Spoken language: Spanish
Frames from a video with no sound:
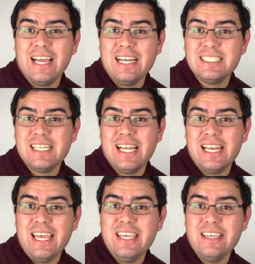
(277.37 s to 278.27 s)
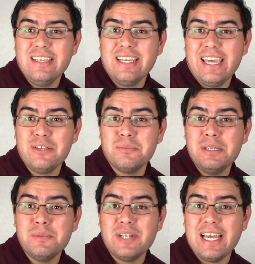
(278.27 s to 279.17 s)
hace la ley, ellos
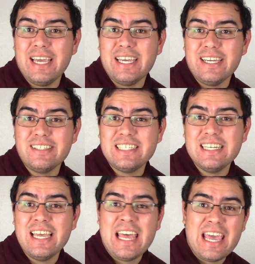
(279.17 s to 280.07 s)
mismos la ejercen,